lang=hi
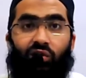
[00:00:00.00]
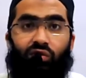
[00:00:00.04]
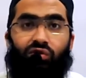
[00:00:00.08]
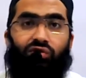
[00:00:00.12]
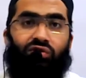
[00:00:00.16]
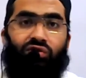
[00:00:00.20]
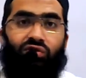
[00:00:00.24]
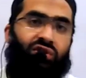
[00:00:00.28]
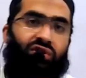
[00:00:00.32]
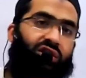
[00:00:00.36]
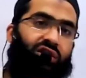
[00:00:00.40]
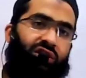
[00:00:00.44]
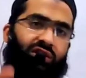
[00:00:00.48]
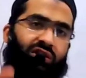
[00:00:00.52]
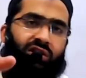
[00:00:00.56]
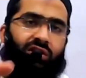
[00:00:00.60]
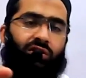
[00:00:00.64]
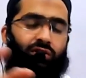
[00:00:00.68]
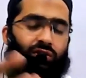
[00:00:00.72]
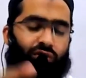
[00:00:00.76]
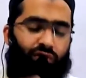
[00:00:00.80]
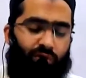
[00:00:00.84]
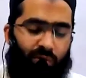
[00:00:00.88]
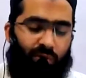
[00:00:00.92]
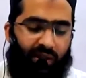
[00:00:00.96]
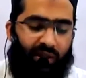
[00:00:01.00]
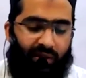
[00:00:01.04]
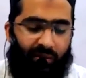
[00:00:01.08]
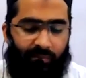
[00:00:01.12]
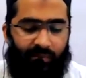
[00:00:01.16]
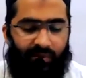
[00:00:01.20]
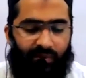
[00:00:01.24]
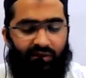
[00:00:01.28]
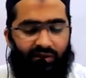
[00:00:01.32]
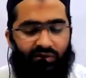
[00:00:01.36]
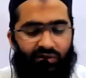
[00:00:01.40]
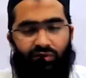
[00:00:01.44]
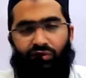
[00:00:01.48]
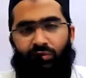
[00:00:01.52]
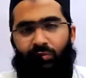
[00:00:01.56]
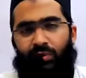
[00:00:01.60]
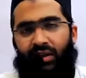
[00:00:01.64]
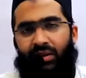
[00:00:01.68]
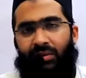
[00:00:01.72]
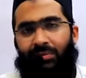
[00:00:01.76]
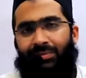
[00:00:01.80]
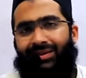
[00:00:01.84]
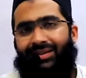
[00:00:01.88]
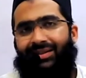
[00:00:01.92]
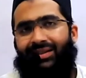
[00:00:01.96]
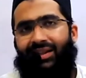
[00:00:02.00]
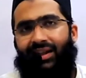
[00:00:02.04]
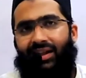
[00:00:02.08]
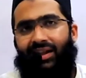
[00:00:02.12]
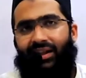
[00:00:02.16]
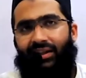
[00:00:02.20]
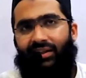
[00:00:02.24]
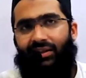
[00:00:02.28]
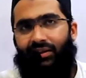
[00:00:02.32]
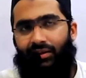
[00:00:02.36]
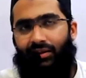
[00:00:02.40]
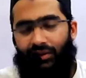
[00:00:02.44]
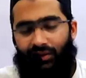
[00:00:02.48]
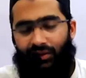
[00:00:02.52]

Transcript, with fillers: उस चीज की जो तुम्हारे पास और तुम्हारे पास क्या है